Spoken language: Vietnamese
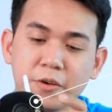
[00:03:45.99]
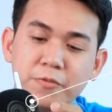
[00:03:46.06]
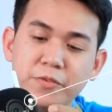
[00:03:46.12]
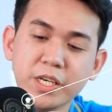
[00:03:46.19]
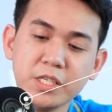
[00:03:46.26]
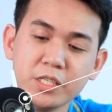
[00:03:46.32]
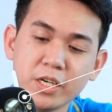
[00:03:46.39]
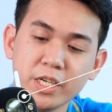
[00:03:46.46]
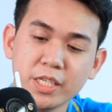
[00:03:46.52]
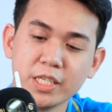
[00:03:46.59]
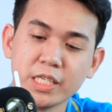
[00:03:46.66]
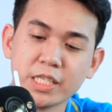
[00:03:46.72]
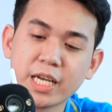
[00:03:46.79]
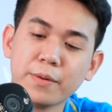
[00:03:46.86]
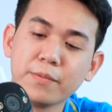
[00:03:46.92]
phía dưới
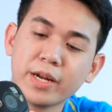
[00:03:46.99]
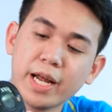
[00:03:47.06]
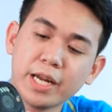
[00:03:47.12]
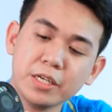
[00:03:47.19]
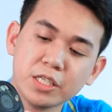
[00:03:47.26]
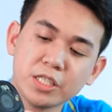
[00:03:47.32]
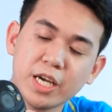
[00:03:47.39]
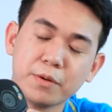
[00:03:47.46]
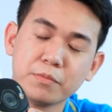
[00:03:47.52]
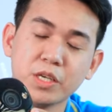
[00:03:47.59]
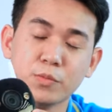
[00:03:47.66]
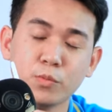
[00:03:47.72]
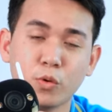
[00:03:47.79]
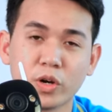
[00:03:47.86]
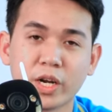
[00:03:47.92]
thì camera được trang
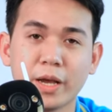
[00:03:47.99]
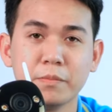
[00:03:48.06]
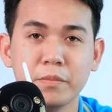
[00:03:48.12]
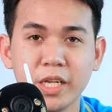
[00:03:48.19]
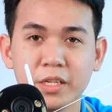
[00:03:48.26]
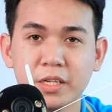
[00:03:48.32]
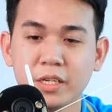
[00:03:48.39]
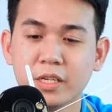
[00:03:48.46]
bị một cái mic